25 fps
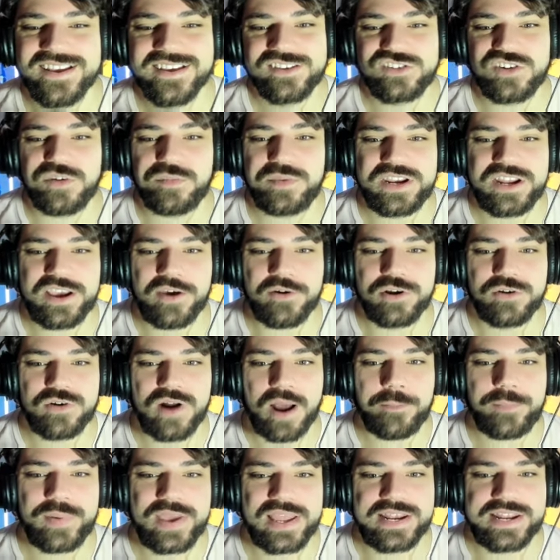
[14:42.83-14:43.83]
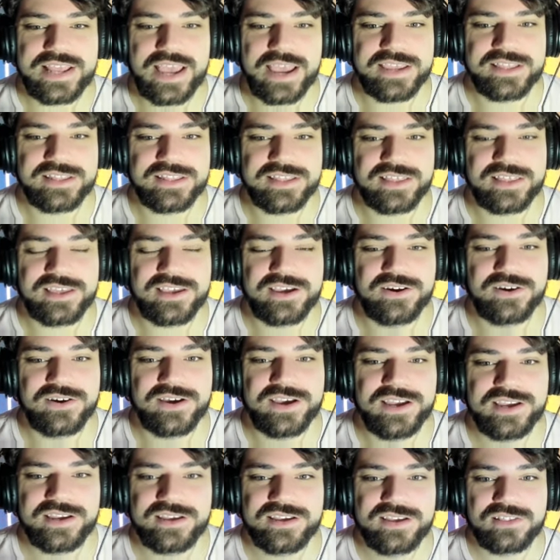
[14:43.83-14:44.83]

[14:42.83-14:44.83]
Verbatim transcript: Yo me iría a ver una peli ahí, te digo, ¿eh?